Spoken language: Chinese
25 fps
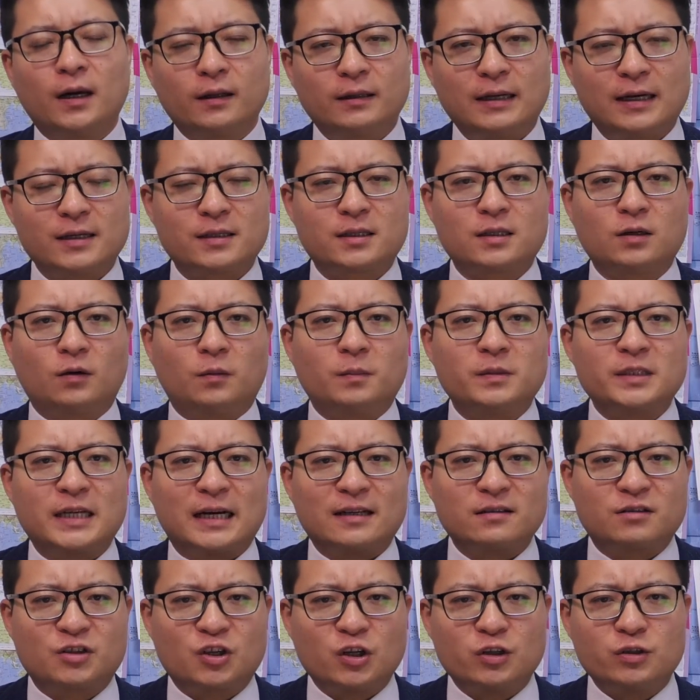但是我们
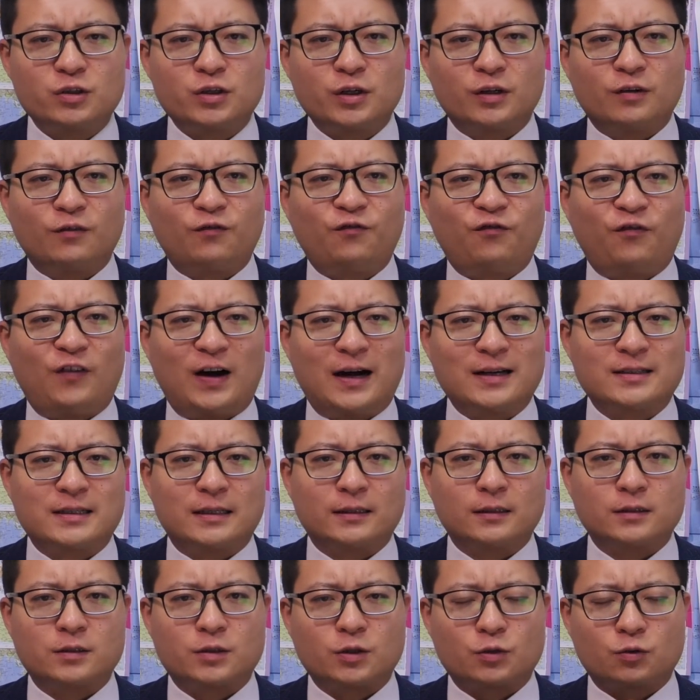讲真正的发
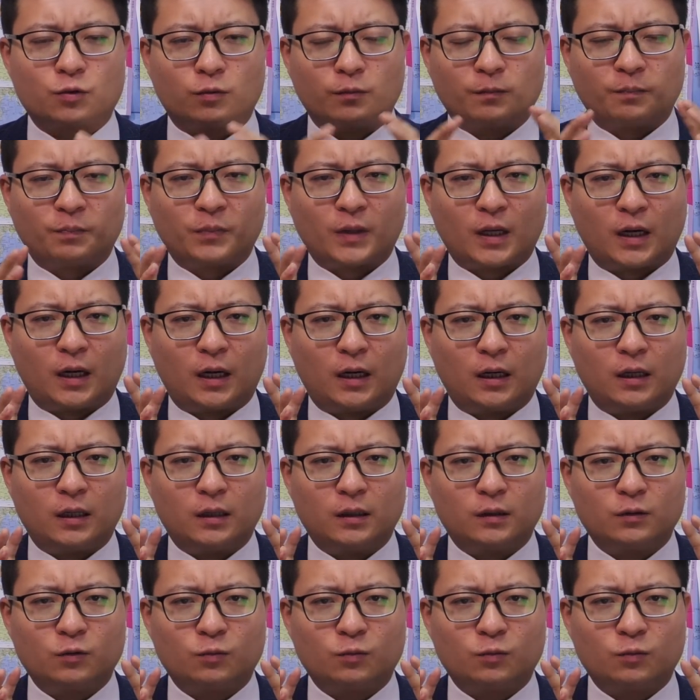展的这种啊